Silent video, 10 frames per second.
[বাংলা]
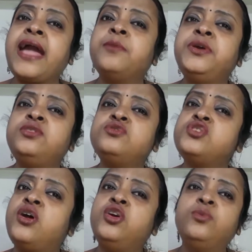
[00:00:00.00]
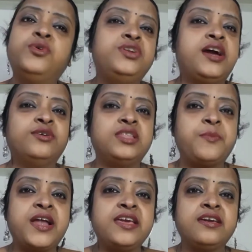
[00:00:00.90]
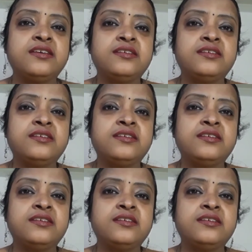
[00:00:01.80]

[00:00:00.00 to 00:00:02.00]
এক বিন্দু জলেও বন্যা হতে পারে